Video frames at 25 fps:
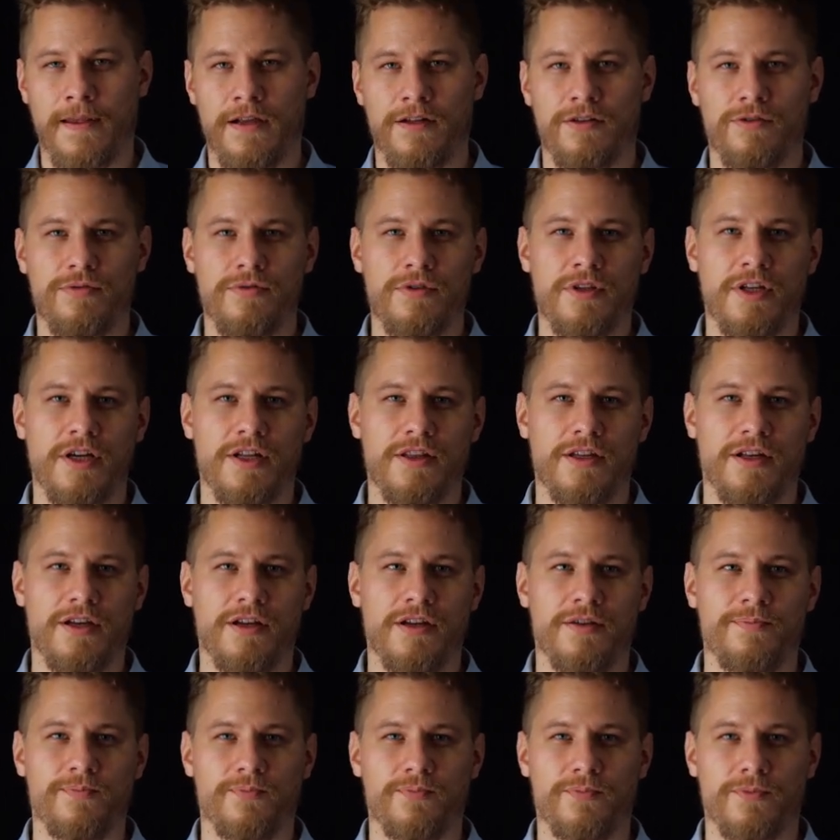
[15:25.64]
Тут
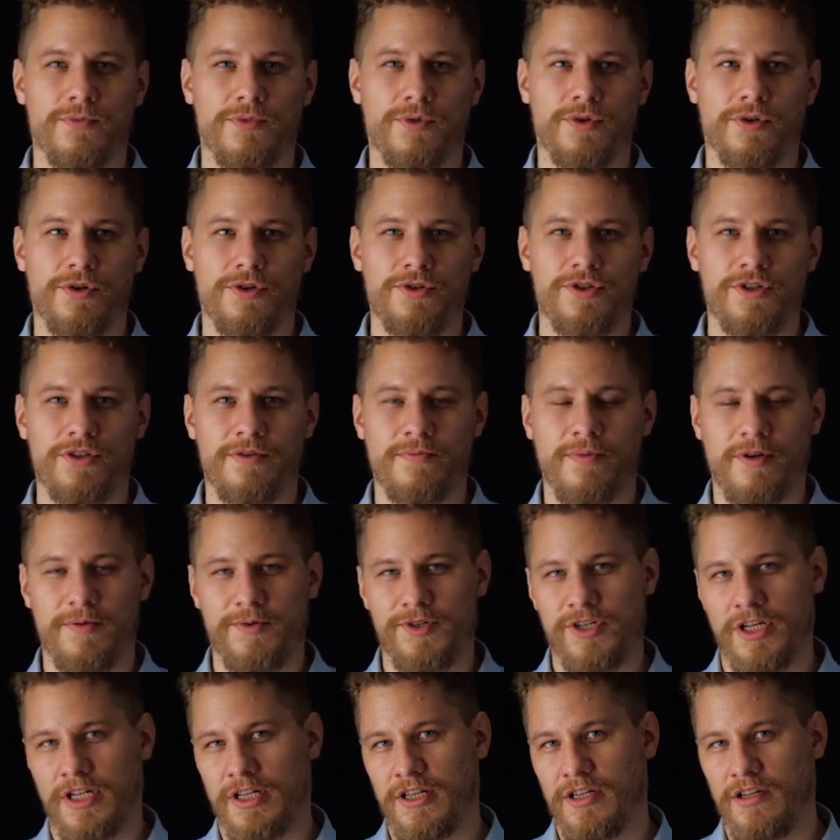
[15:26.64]
одна очень
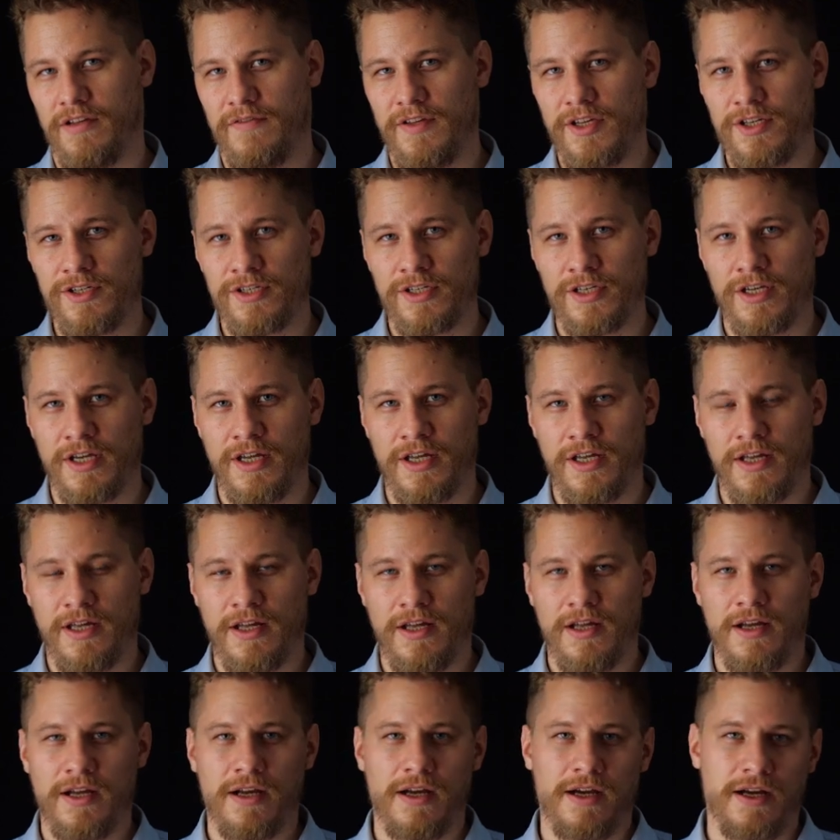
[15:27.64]
примечательная вещь,
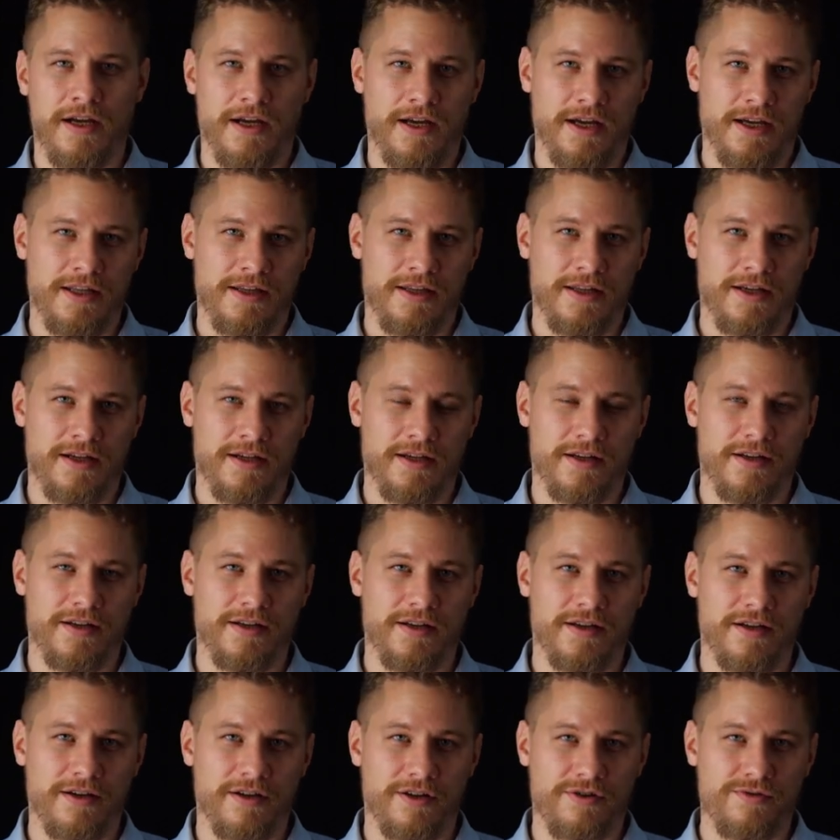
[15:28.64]
а это
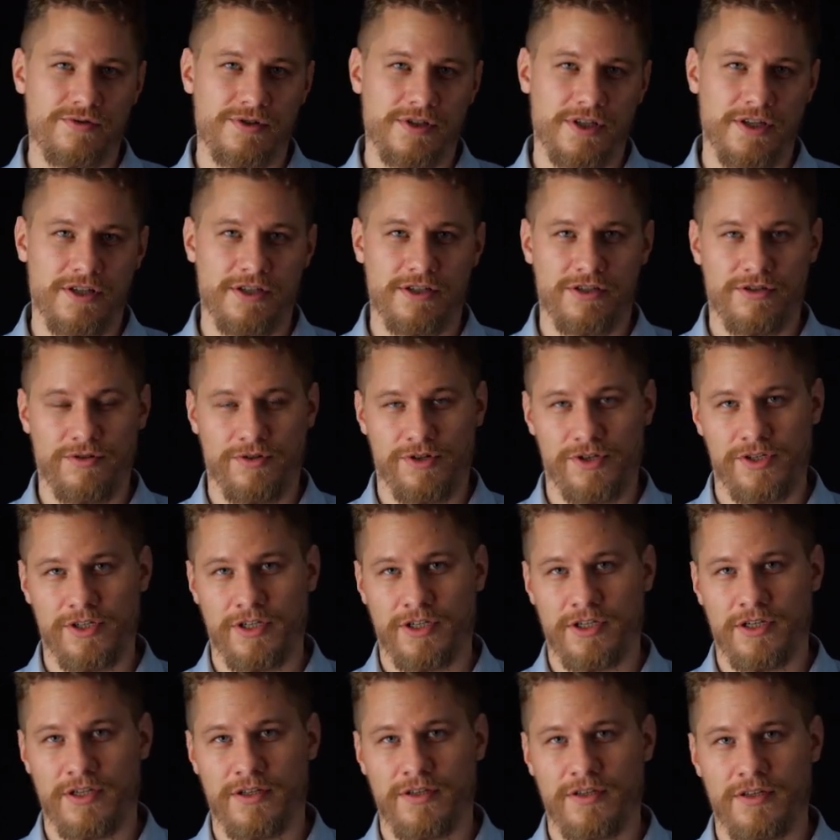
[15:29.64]
русский
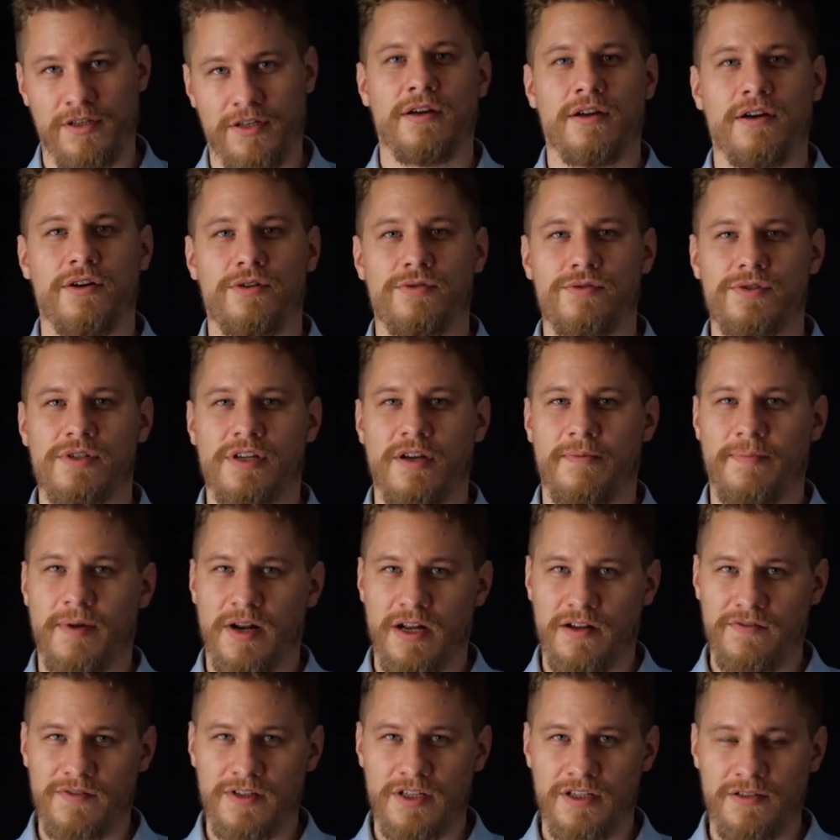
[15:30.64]
источник «Русская
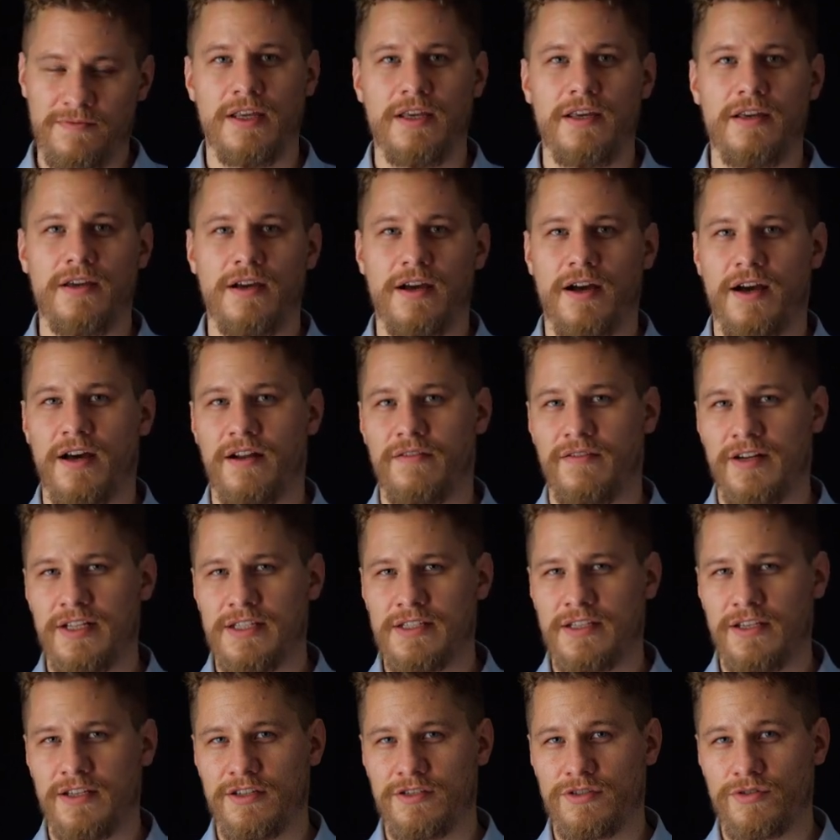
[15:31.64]
правда» и
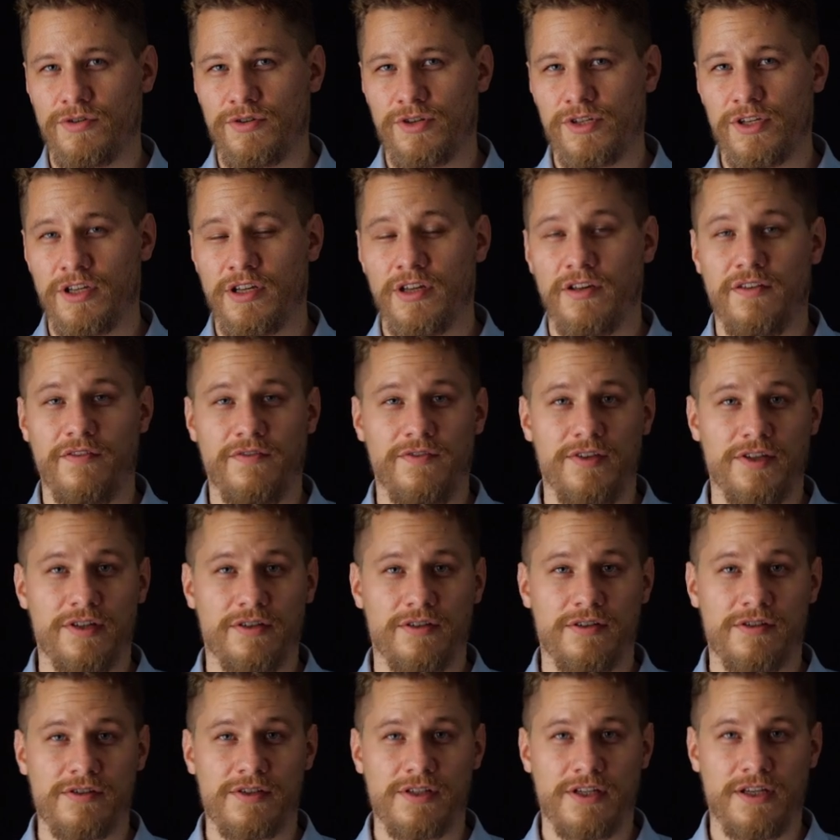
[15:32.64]
хорватский источник
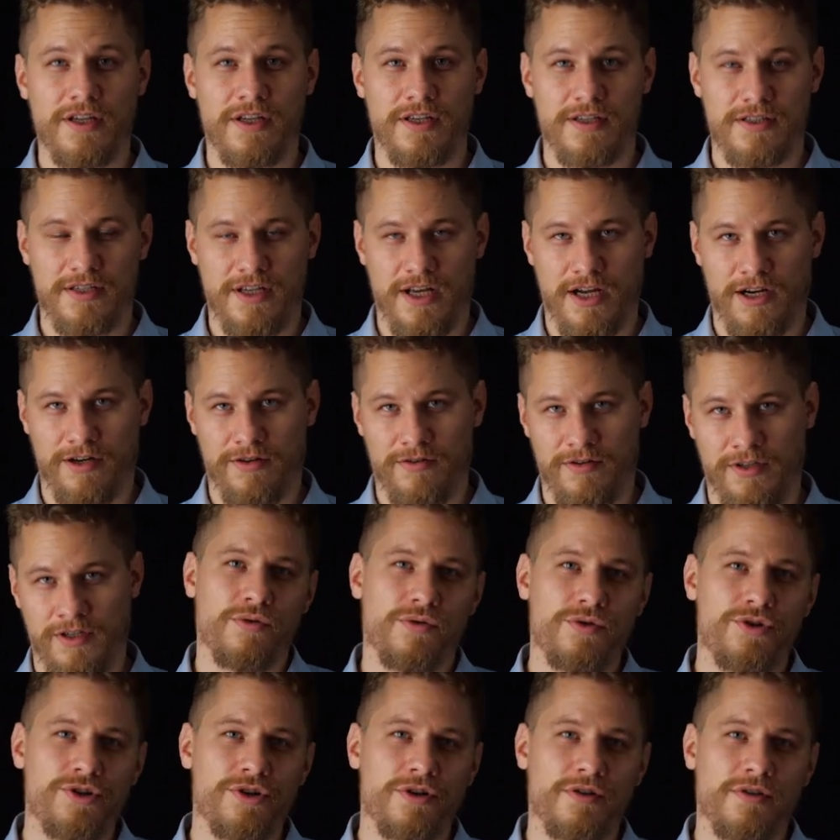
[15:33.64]
«Винодолский закон».
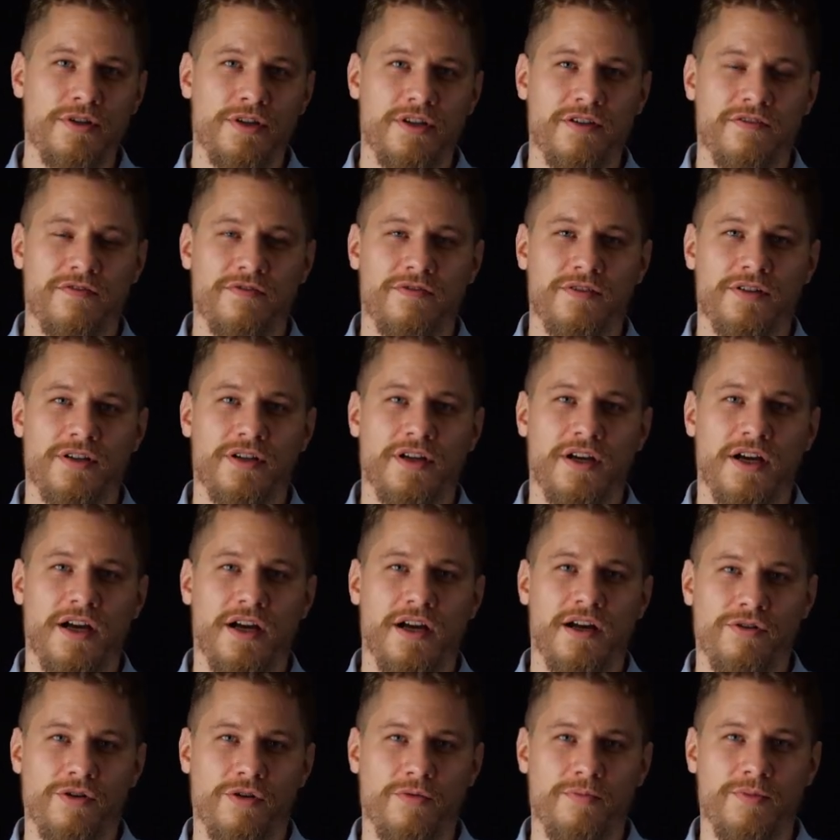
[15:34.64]
Ученые в
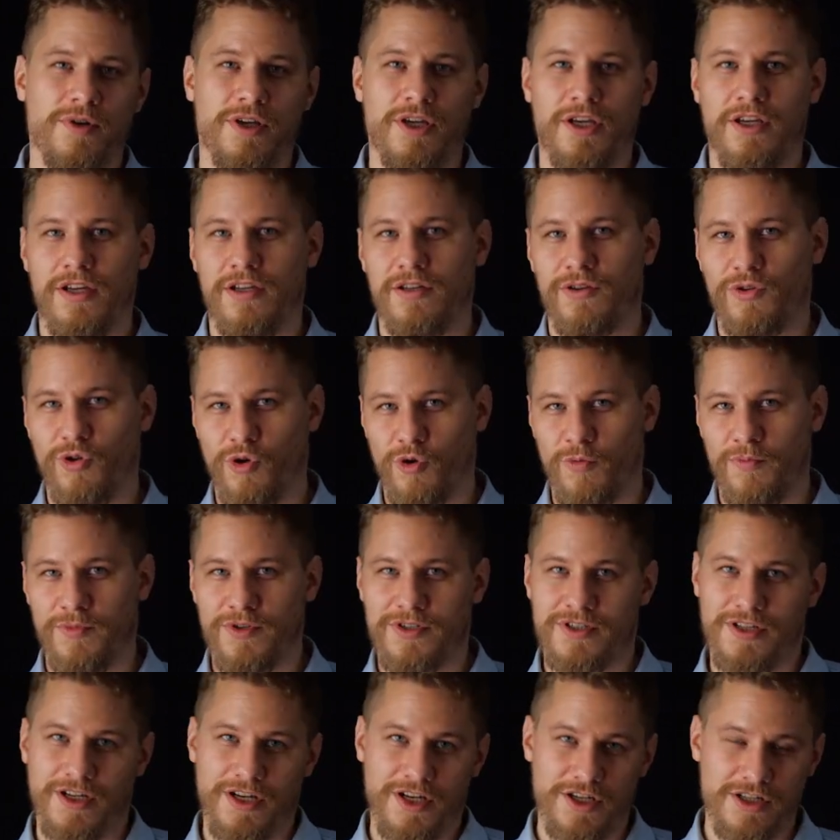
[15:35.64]
том и том
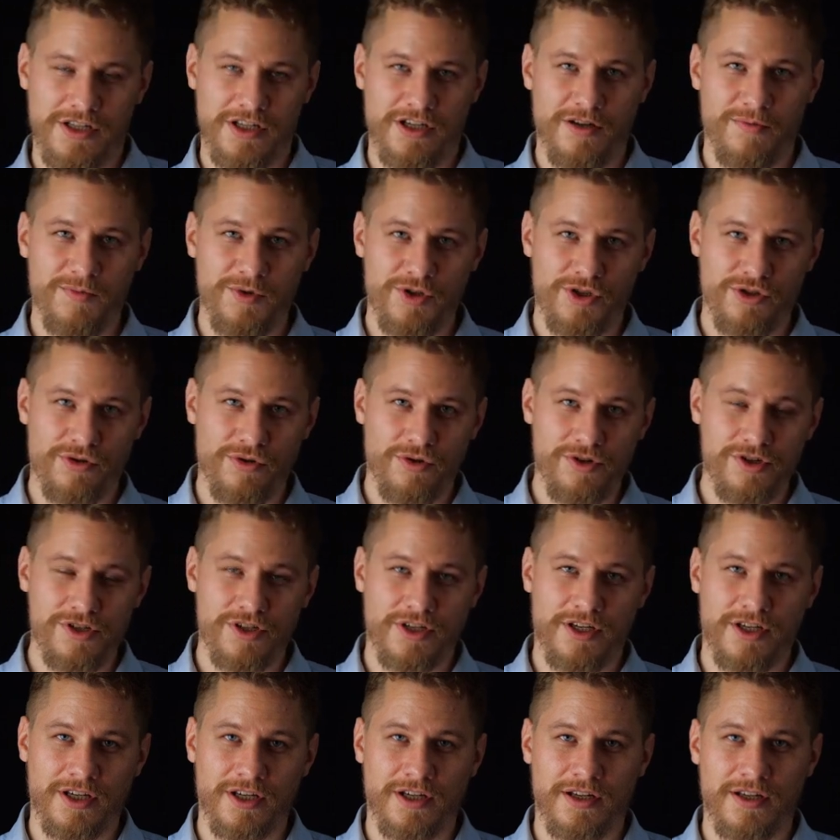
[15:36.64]
историческом
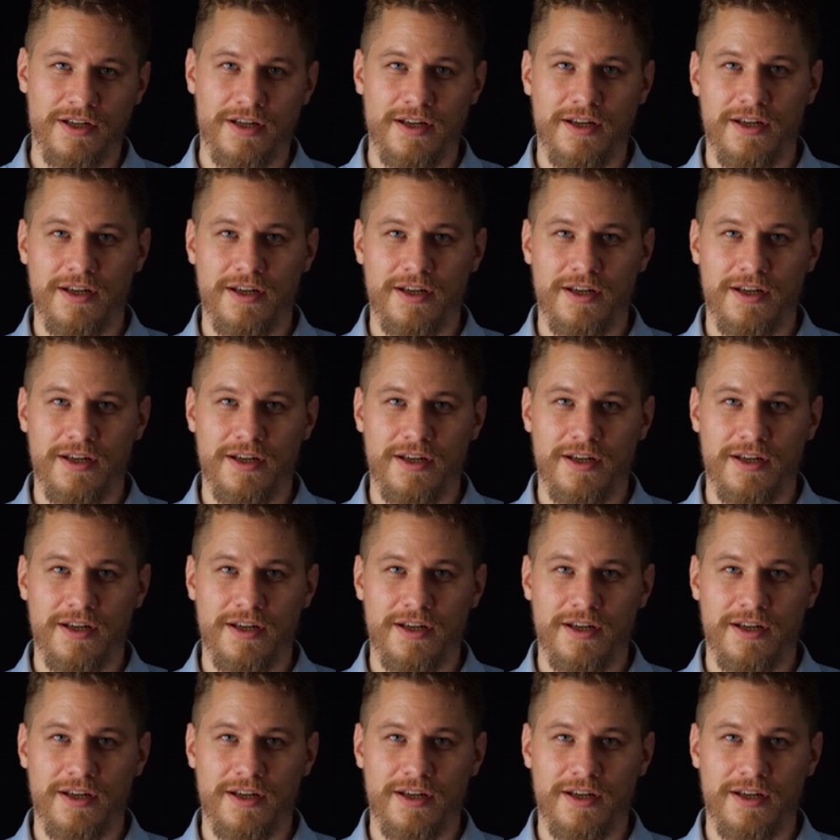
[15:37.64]
источнике